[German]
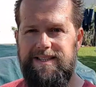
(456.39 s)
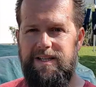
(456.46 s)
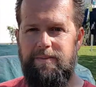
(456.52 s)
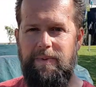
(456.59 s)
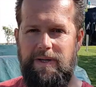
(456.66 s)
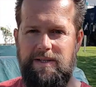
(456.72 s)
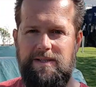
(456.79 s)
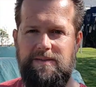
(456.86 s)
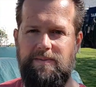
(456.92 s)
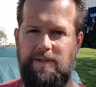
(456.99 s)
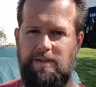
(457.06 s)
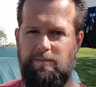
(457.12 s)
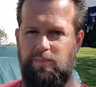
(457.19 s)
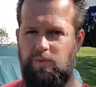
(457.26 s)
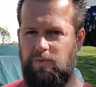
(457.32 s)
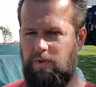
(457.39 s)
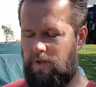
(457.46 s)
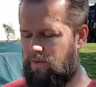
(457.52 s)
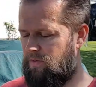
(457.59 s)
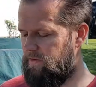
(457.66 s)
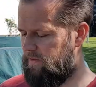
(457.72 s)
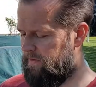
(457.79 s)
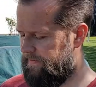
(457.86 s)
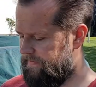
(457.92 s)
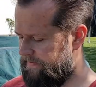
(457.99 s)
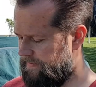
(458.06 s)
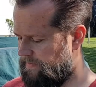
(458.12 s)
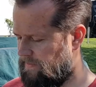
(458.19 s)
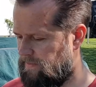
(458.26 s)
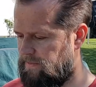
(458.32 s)
ich packe jetzt mal den Pool aus
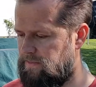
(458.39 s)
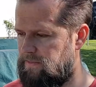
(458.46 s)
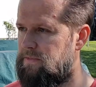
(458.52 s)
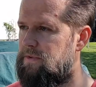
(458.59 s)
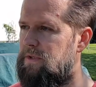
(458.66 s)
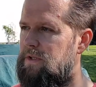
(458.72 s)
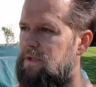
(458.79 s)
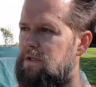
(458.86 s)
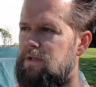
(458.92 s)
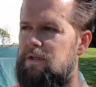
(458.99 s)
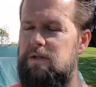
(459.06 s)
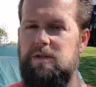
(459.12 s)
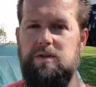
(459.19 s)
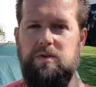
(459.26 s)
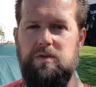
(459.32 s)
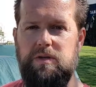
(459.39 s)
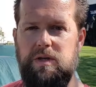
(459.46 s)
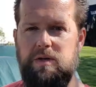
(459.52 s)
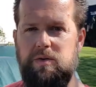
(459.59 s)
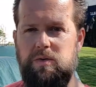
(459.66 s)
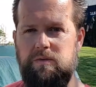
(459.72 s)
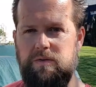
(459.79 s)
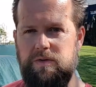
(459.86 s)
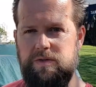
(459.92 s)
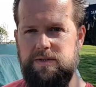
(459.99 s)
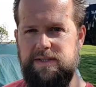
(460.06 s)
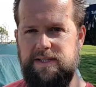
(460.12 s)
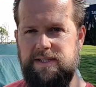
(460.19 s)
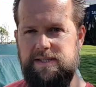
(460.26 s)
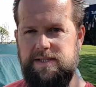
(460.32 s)
und dann gucken wir uns
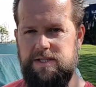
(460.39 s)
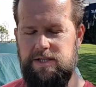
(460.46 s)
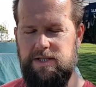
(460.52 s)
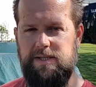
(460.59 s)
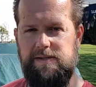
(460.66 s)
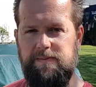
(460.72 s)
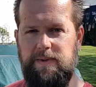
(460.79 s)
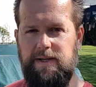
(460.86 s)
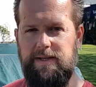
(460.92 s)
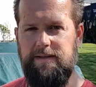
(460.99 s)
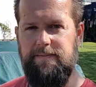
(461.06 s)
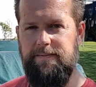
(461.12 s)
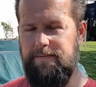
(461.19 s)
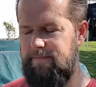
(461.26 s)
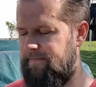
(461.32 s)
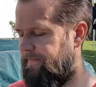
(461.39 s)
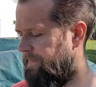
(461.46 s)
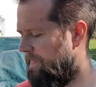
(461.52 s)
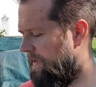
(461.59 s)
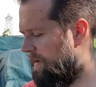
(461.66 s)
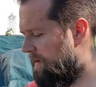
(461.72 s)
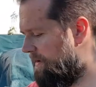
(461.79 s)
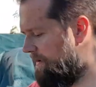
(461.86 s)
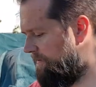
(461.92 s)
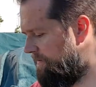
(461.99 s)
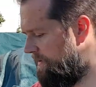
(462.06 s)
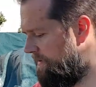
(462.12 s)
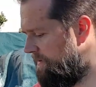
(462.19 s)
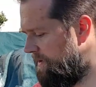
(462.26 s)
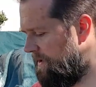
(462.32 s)
den ganzen Scherz mal an,
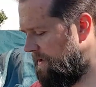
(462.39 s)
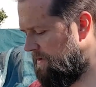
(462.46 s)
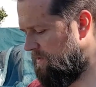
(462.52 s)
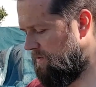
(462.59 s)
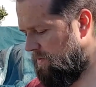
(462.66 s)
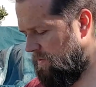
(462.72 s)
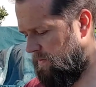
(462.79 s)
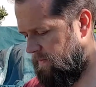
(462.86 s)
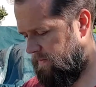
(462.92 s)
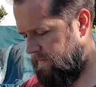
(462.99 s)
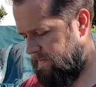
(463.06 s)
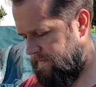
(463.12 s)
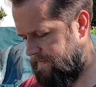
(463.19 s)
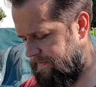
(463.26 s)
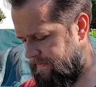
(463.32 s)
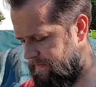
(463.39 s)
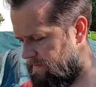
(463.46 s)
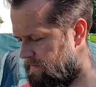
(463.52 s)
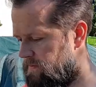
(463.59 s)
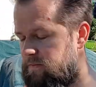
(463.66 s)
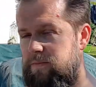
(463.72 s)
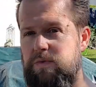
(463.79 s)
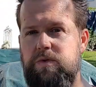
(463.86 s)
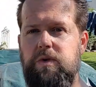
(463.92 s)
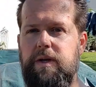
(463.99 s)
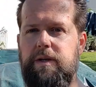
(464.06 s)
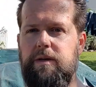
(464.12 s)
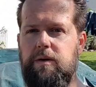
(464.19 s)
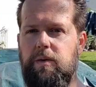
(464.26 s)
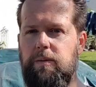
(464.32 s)
wie wir da so
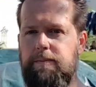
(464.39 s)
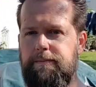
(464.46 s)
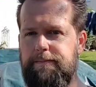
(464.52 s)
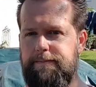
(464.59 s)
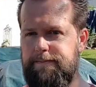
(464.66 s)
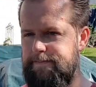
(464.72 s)
zurande kommen.